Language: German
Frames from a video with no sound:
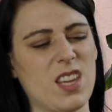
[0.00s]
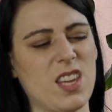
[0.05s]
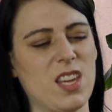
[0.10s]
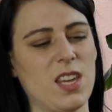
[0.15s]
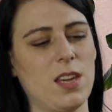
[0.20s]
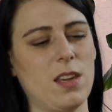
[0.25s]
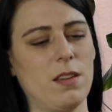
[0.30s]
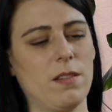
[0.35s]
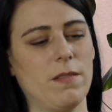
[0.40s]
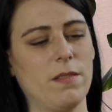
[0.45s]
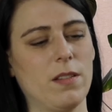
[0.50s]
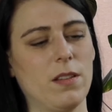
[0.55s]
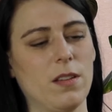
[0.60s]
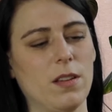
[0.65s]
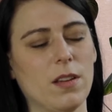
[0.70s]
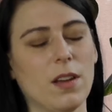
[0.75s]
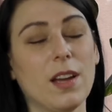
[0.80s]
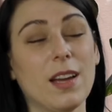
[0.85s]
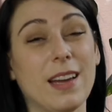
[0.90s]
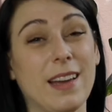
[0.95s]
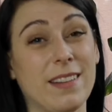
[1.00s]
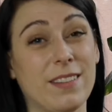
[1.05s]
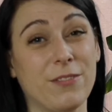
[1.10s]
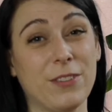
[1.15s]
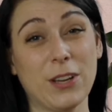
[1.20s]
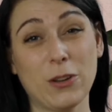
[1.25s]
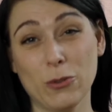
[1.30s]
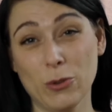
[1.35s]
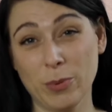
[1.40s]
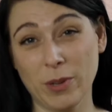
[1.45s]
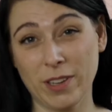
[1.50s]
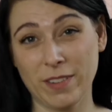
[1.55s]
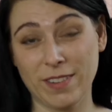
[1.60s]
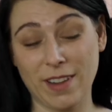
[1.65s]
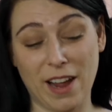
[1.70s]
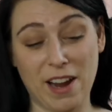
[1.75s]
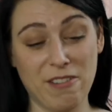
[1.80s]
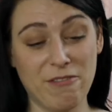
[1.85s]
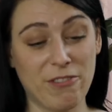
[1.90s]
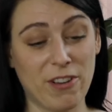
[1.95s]
Eh. Es wäre
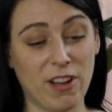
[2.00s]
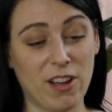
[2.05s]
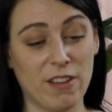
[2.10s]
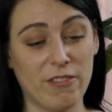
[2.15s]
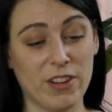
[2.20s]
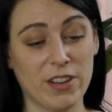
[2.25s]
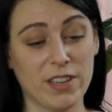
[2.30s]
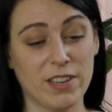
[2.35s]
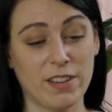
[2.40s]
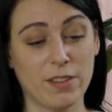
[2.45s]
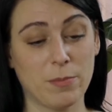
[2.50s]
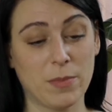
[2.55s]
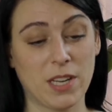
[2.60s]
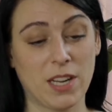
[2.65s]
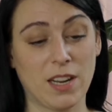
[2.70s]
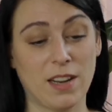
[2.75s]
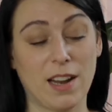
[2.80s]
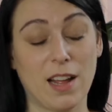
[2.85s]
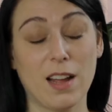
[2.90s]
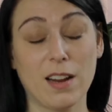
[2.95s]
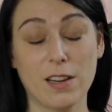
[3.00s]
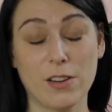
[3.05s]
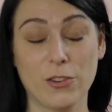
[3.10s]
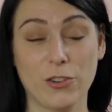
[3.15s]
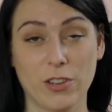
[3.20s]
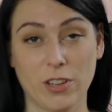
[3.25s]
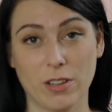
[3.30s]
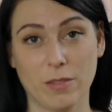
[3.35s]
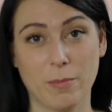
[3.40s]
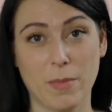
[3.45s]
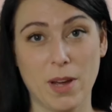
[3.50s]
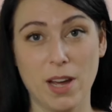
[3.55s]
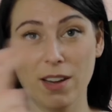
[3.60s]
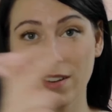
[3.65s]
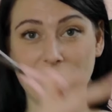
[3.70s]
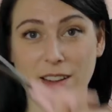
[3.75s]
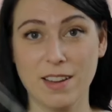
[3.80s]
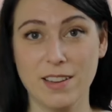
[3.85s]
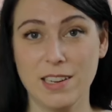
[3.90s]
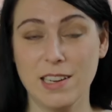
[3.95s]
übrigens einfacher, wenn ihr das mit einer Nagelschere
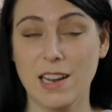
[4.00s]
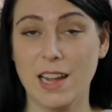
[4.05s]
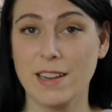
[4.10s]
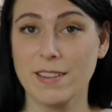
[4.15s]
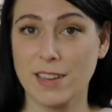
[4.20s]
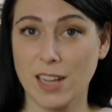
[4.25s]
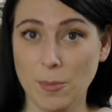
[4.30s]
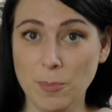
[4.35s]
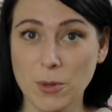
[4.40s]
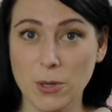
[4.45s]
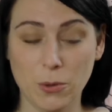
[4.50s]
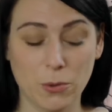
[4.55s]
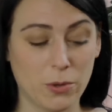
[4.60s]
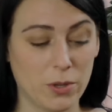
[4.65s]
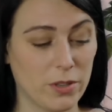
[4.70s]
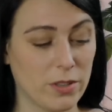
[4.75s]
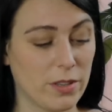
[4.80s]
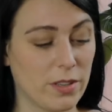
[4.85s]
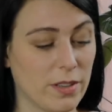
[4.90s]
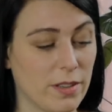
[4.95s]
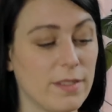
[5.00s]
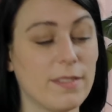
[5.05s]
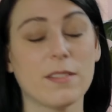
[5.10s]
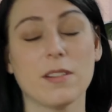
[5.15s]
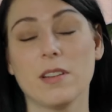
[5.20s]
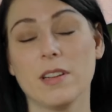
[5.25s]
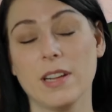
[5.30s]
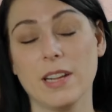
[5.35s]
macht, da die leicht abgerundet ist.